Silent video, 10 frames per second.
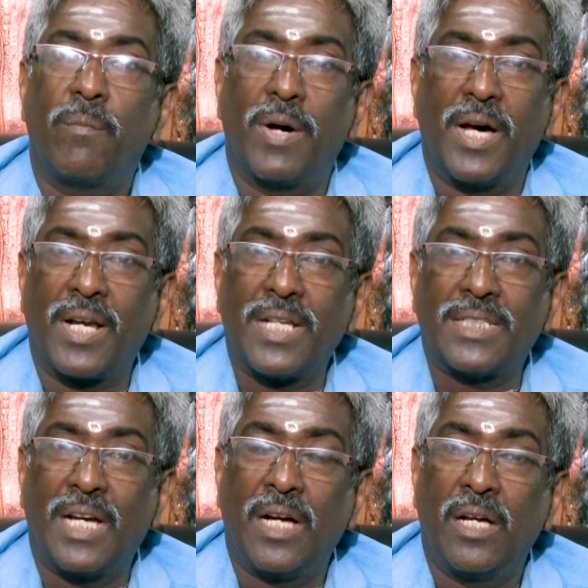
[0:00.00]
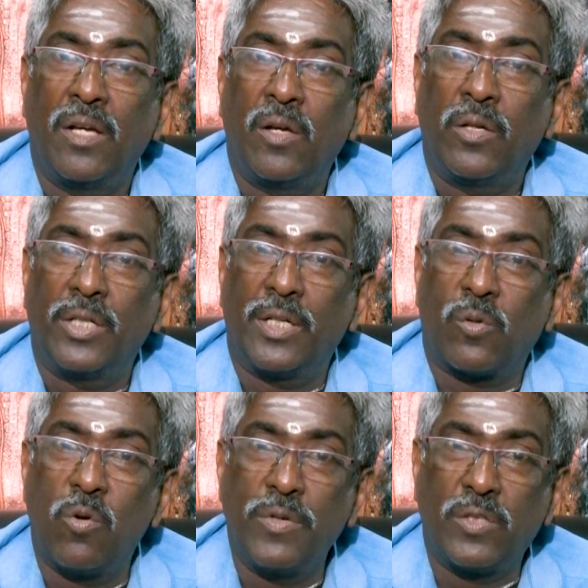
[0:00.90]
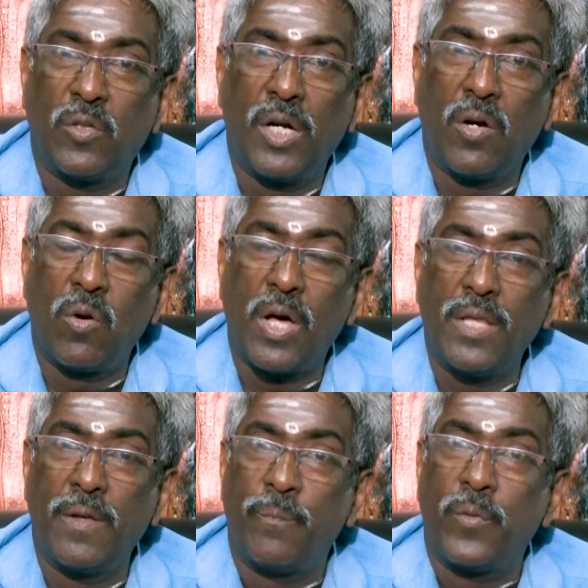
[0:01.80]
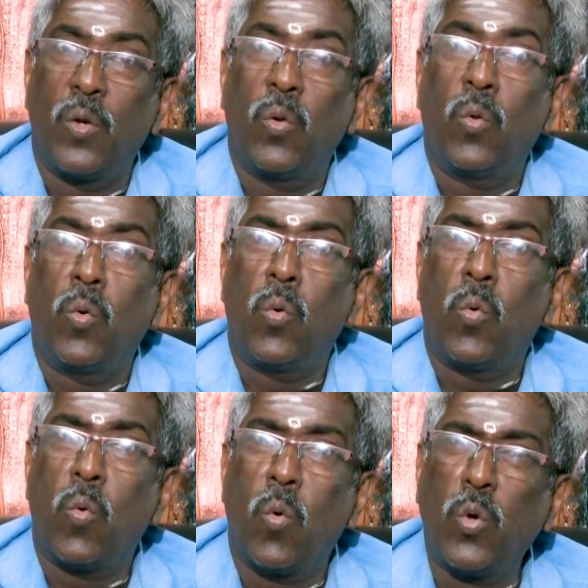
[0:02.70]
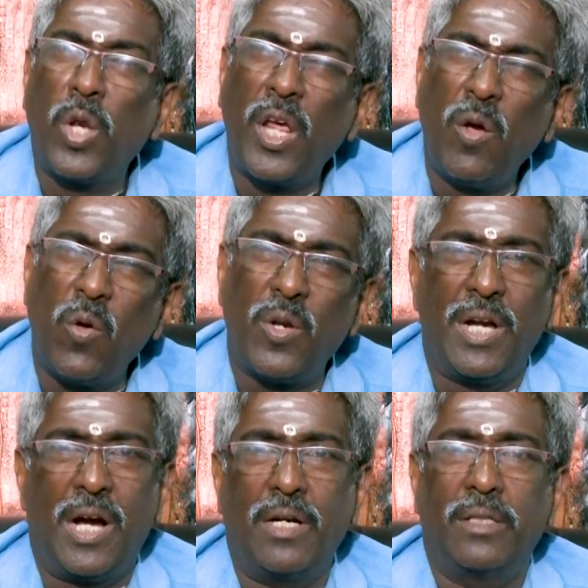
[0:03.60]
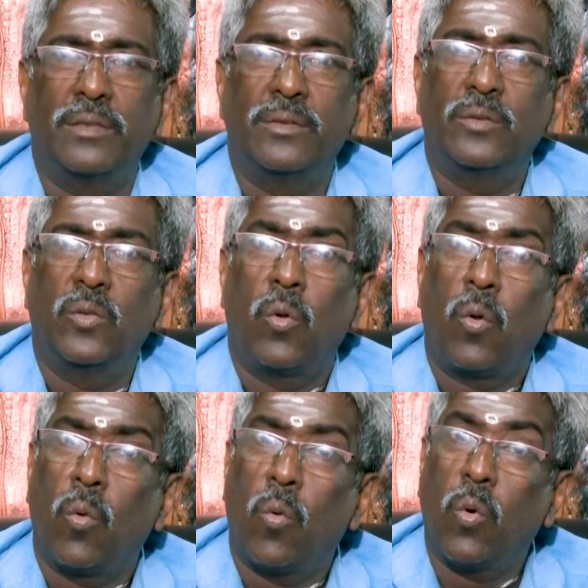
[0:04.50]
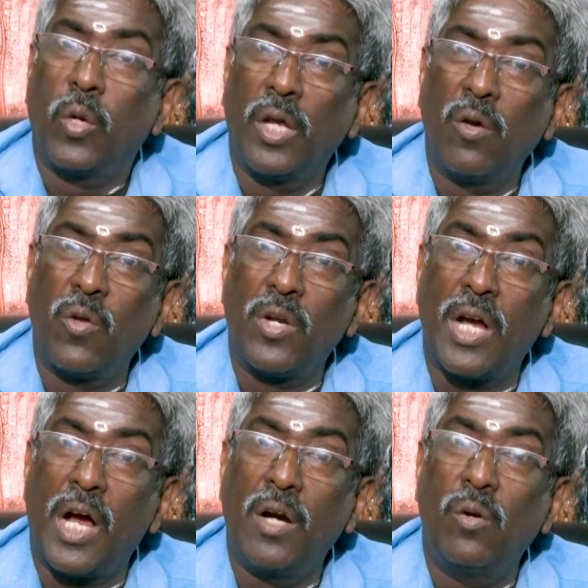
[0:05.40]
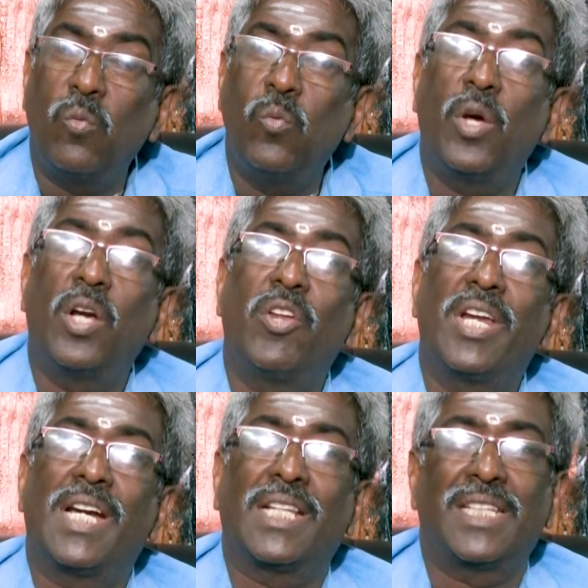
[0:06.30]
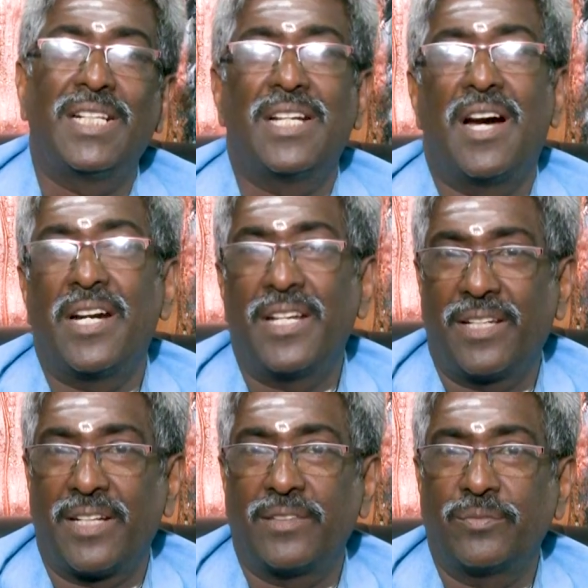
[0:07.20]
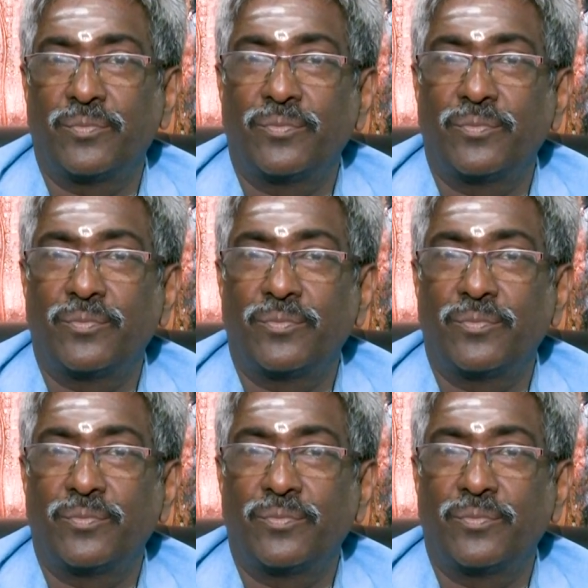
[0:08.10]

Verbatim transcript: மகாராசா நீங்கள் கோபித்து கொள்ளக்கூடாது ஒரே ஒரு நாள் ஒரே ஒரு நாள் உங்களுடைய இடத்தில் நான் இருக்கிறேன்